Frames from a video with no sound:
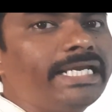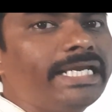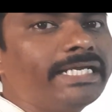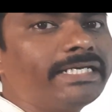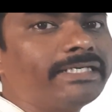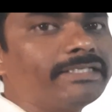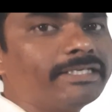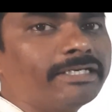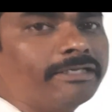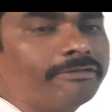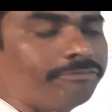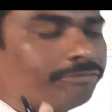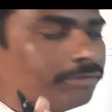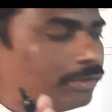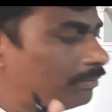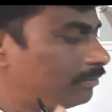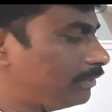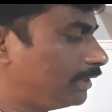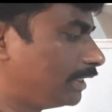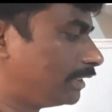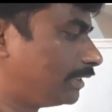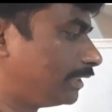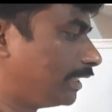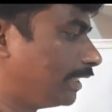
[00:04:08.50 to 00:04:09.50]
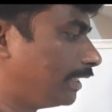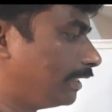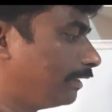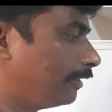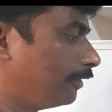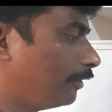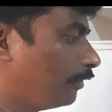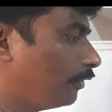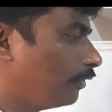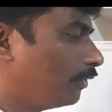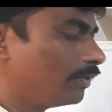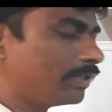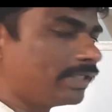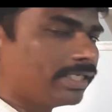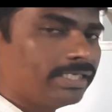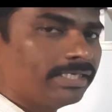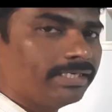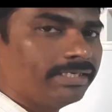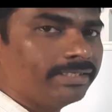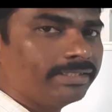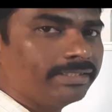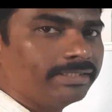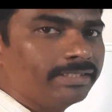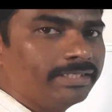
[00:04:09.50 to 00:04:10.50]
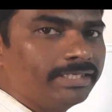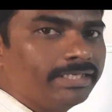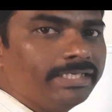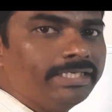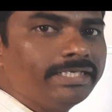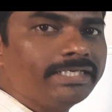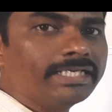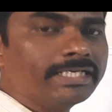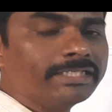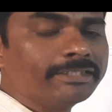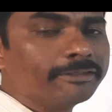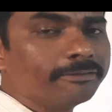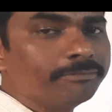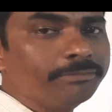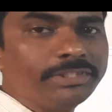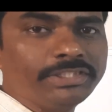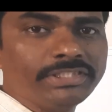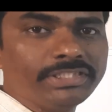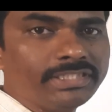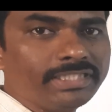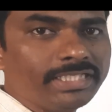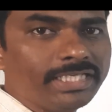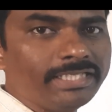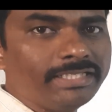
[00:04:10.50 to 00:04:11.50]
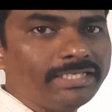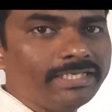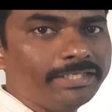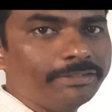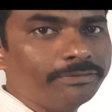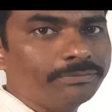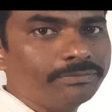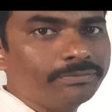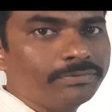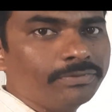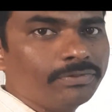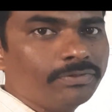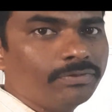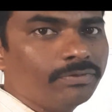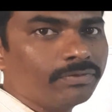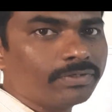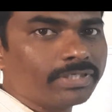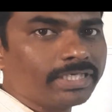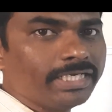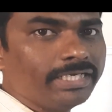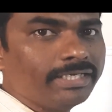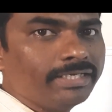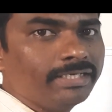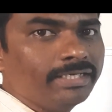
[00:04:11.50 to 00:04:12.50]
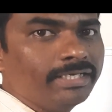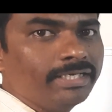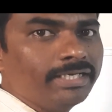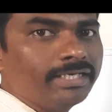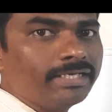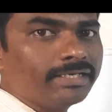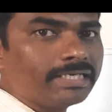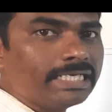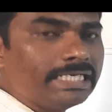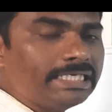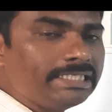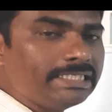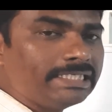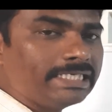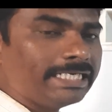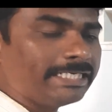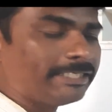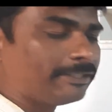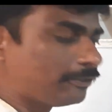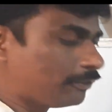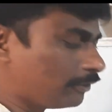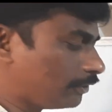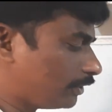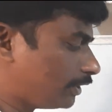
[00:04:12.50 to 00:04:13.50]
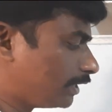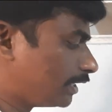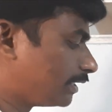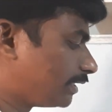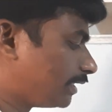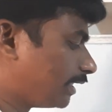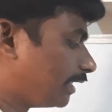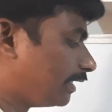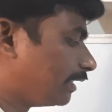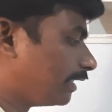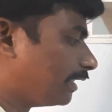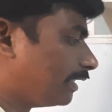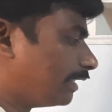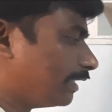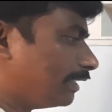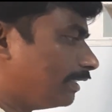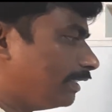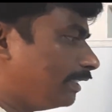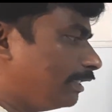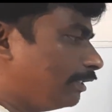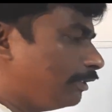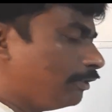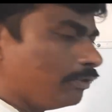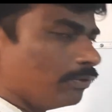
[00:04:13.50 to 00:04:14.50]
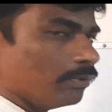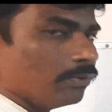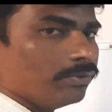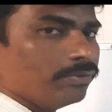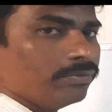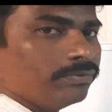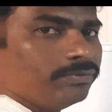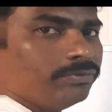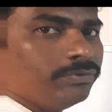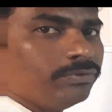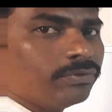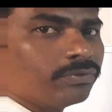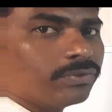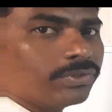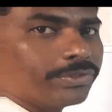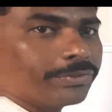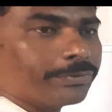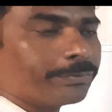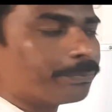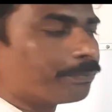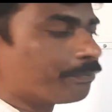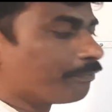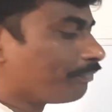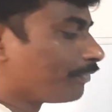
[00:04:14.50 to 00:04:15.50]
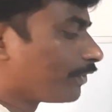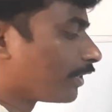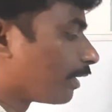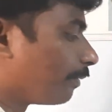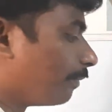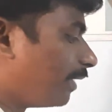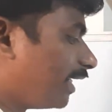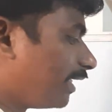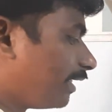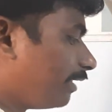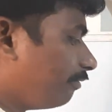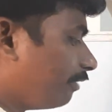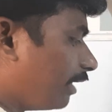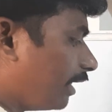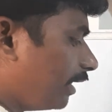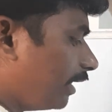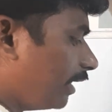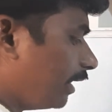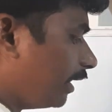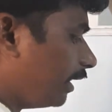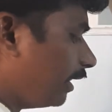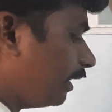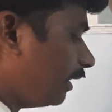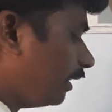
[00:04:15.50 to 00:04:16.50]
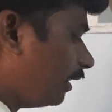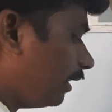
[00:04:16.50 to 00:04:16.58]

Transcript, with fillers: ఎక్లాన్ ఫామ్ చేసేయాలి ఓకేనండి ఇంకా అంతకు మించింది ఏది లేదు ఓకే రైట్ నెక్స్ట్ వచ్చేసి ఏంటంటే దీంట్లో ఇంకొకటి మనకి ఇవన్నీ